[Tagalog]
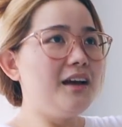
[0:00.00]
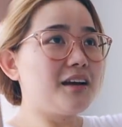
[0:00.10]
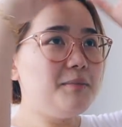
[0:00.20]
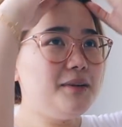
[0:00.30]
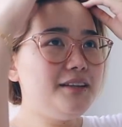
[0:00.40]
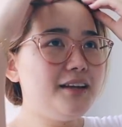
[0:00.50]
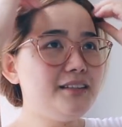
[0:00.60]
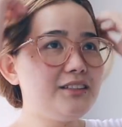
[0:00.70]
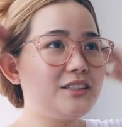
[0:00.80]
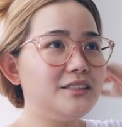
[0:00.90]
Kami ni
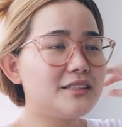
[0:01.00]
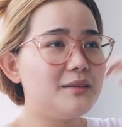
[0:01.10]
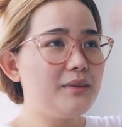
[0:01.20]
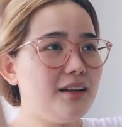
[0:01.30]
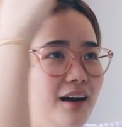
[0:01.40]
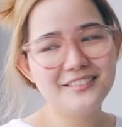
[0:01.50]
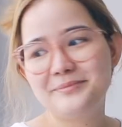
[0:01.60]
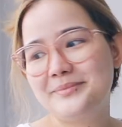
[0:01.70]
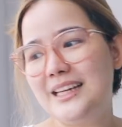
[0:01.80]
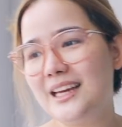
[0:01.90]
Daddy Charles kami lang.
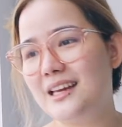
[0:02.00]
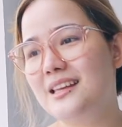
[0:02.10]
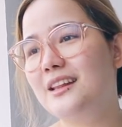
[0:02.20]
Ayan,